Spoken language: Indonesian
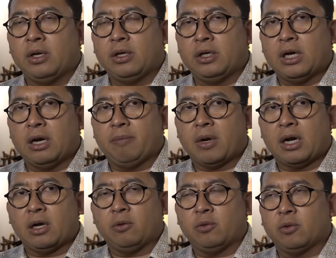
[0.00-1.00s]
ini dalam
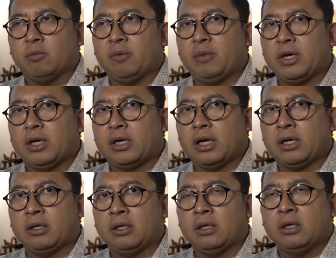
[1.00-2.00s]
rangka untuk
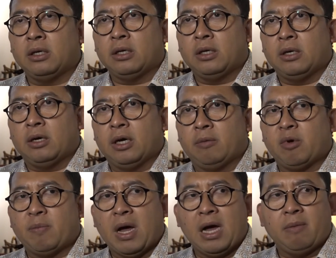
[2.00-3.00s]
memberikan uh,
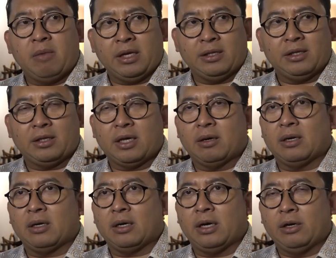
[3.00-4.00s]
pemahaman
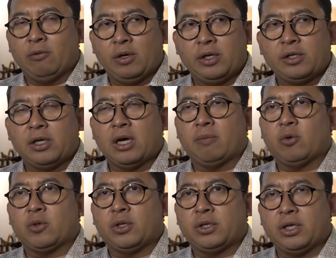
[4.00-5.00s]
tentang Indonesia
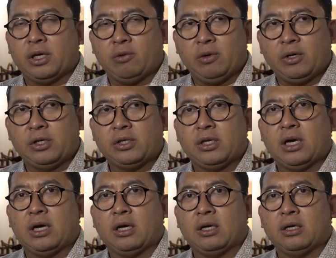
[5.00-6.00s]
posisi
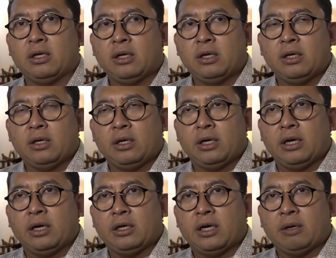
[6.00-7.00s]
Indonesia
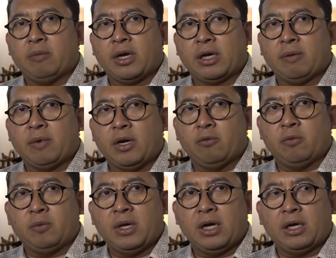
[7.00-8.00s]
ya, dan mereka pada
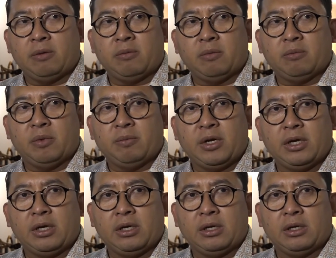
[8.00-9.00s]
umumnya akhirnya
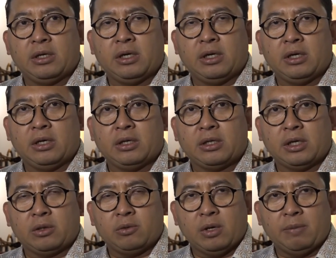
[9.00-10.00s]
memberi uh,
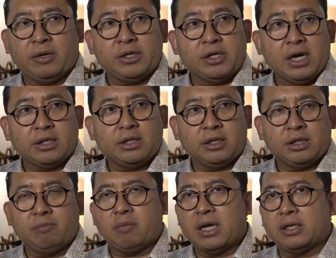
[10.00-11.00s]
satu apresiasi
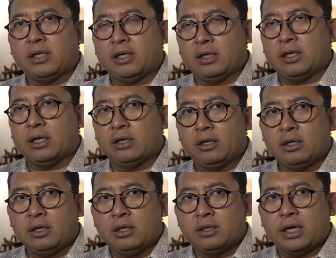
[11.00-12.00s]
simpati ya
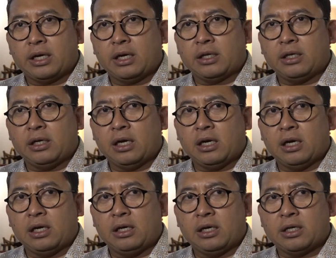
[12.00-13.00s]
saya kira tinggal
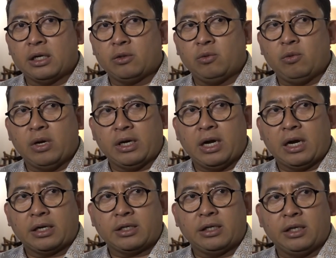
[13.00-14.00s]
ada satu dua
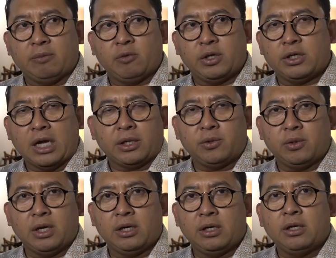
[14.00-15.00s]
negara saja mungkin satu lah